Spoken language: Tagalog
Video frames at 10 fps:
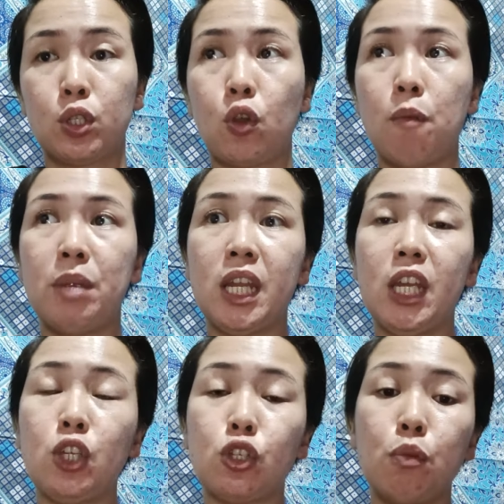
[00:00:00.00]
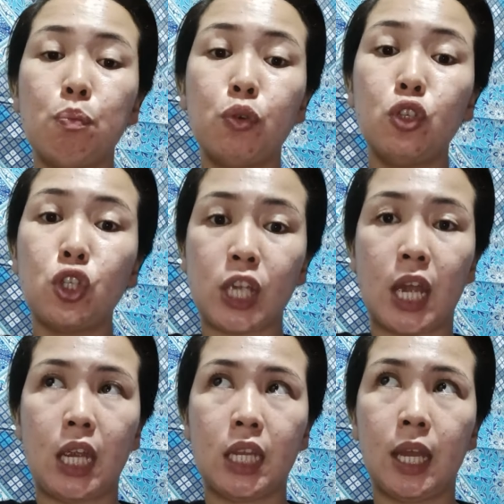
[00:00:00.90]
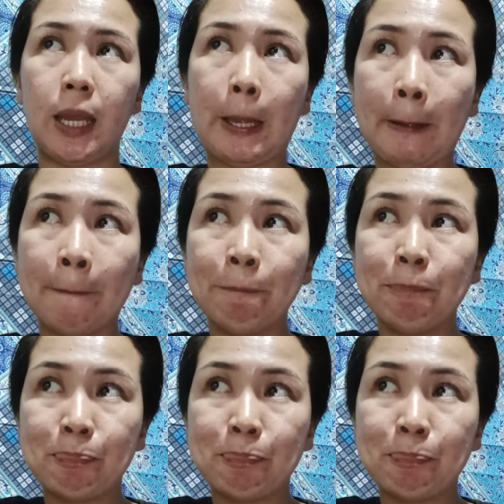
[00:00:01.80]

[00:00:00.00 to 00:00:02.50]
So, combination po siya ng